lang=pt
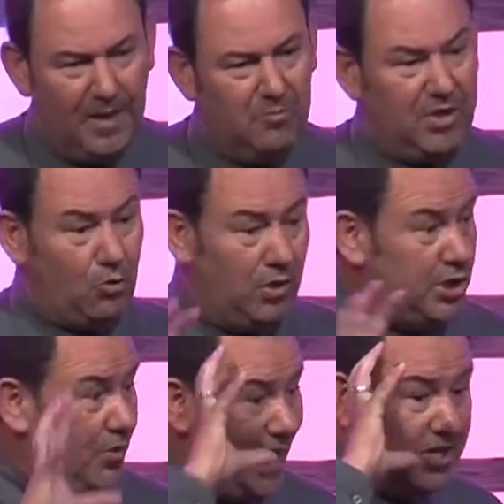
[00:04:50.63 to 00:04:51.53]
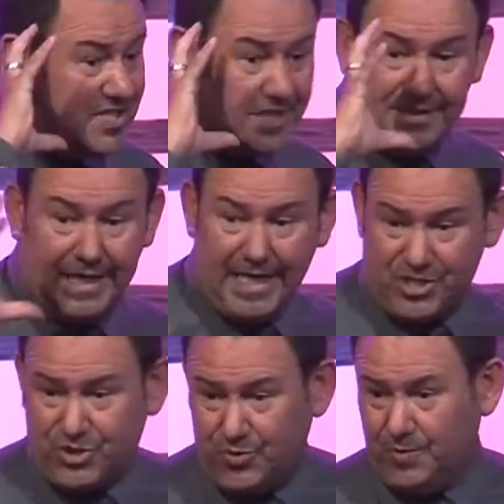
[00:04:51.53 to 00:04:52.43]
porque quando eu leio esse
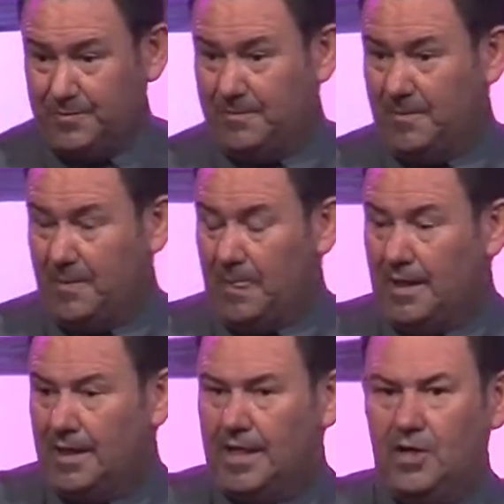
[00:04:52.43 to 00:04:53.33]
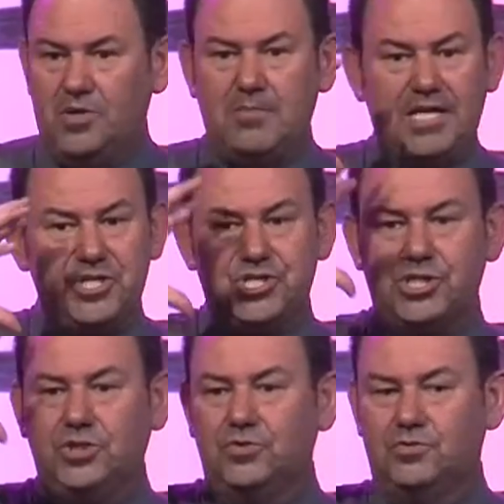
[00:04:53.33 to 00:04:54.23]
texto, eu
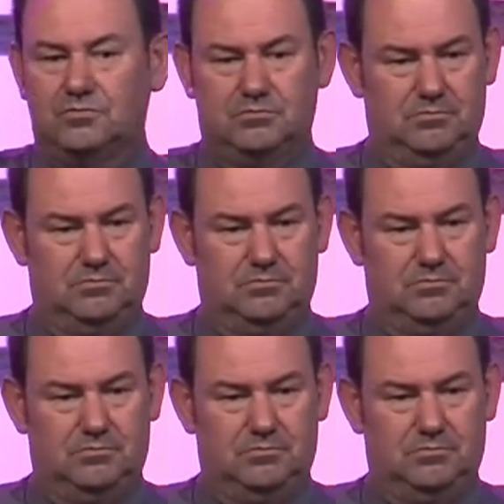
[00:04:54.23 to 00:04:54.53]
imagino,